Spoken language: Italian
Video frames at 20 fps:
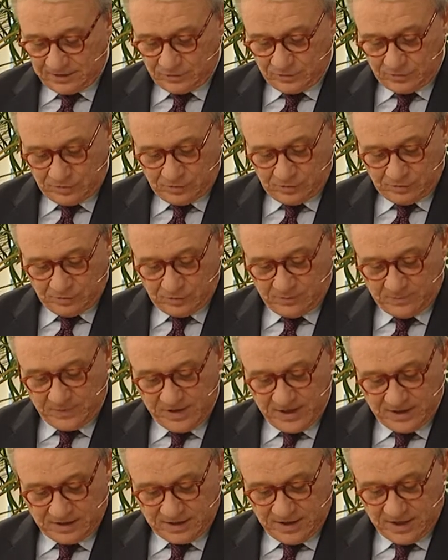dell'Unione
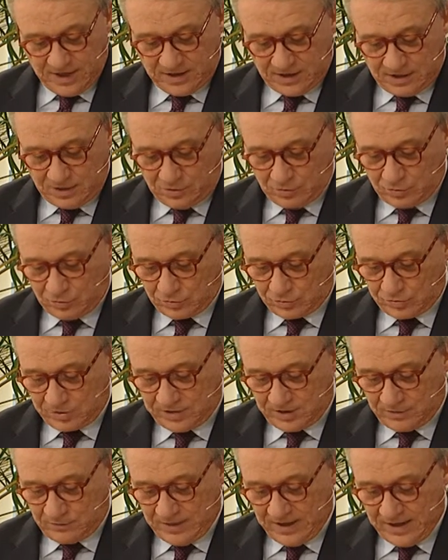Europea che è in corso
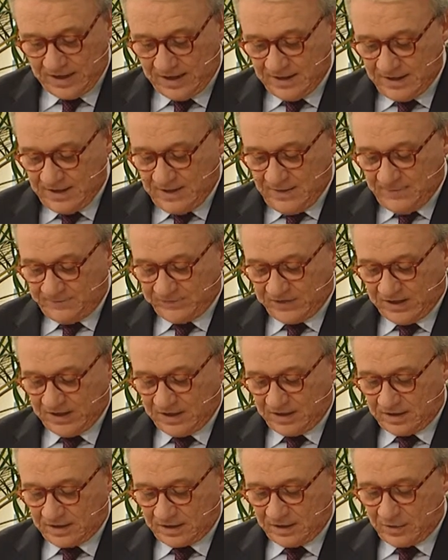ed è quella
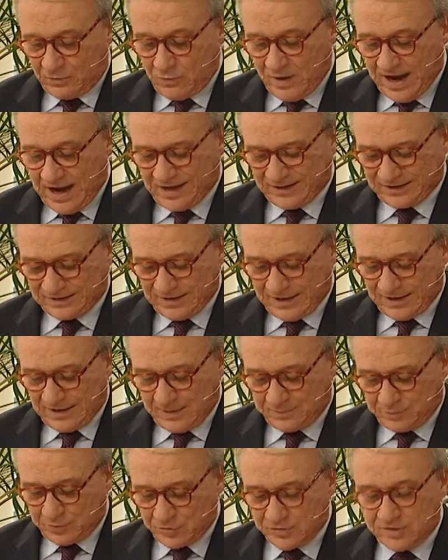che riguarda
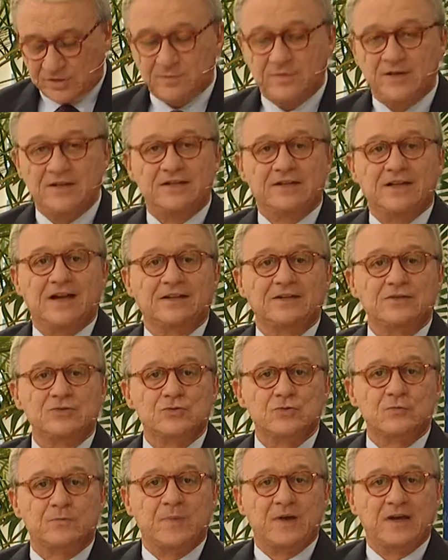la possibilità di
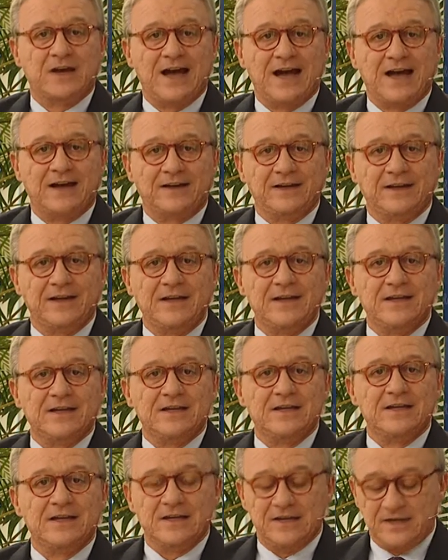superare
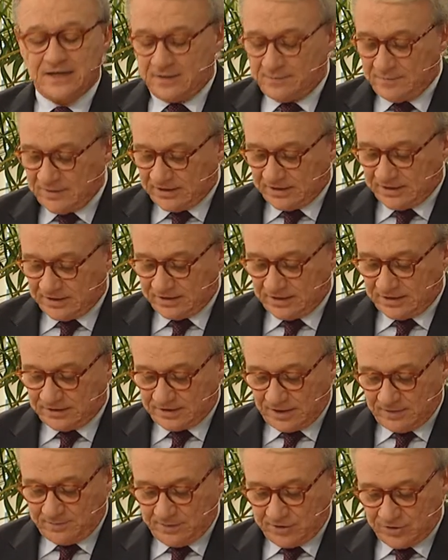il limite del
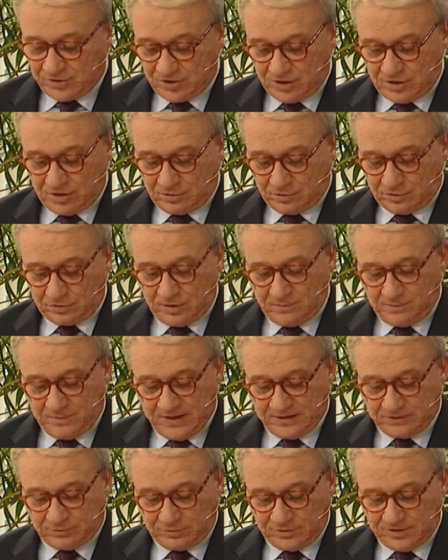3% del
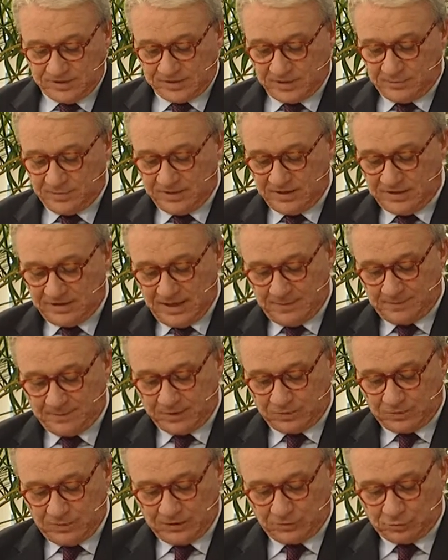patto di stabilità
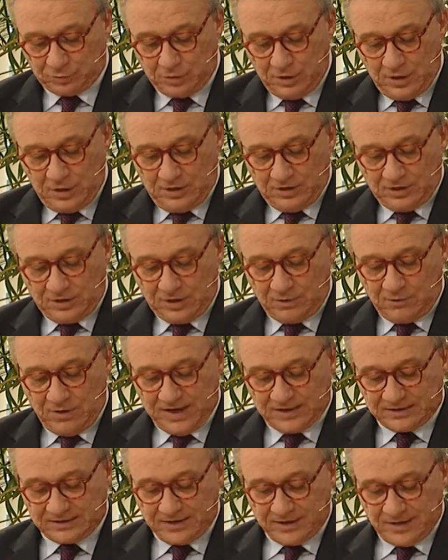per quanto
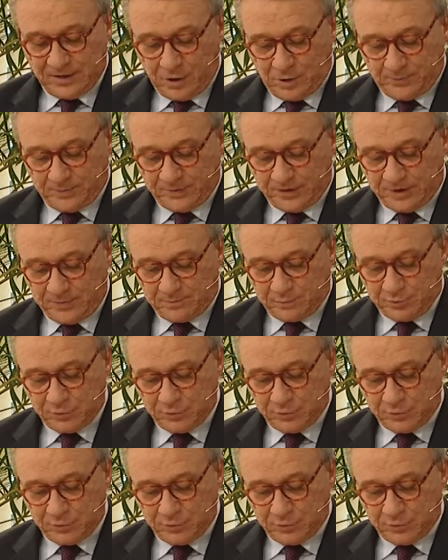riguarda le opere